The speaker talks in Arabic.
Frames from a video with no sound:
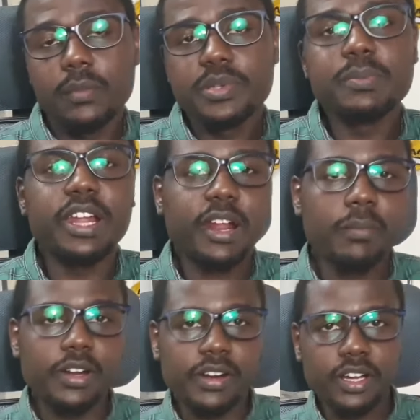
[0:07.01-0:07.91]
بسم الله
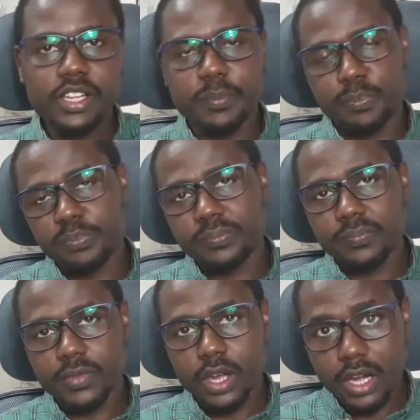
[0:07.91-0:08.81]
الرحمن الرحيم
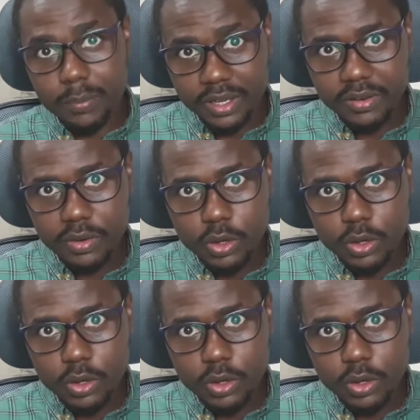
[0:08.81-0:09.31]
خبر